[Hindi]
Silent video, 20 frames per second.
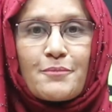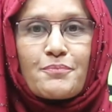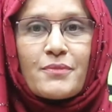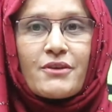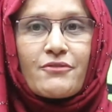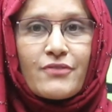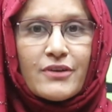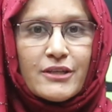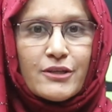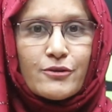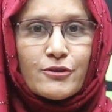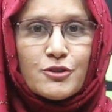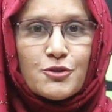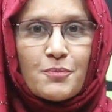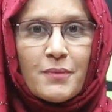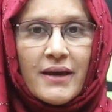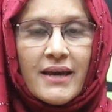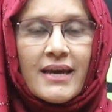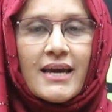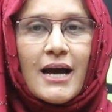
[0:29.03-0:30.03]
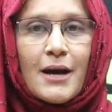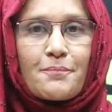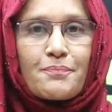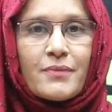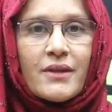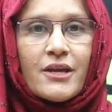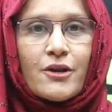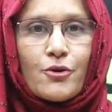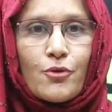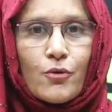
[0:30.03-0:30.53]
अपनी वीडियोज में
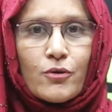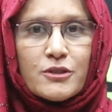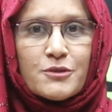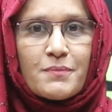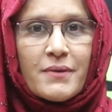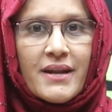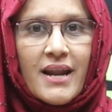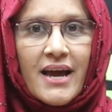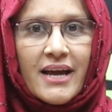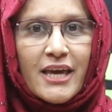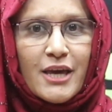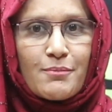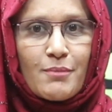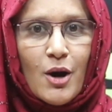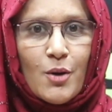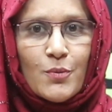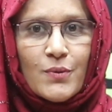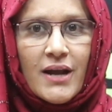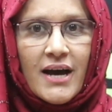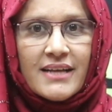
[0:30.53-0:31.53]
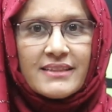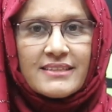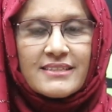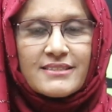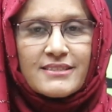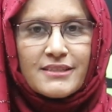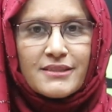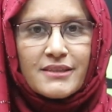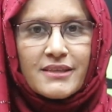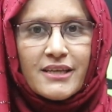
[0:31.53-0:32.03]
अपने रोजमर्रा के मामूलती
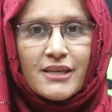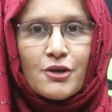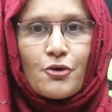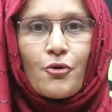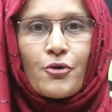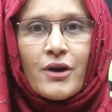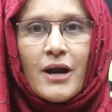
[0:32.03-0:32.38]
जिंदगी और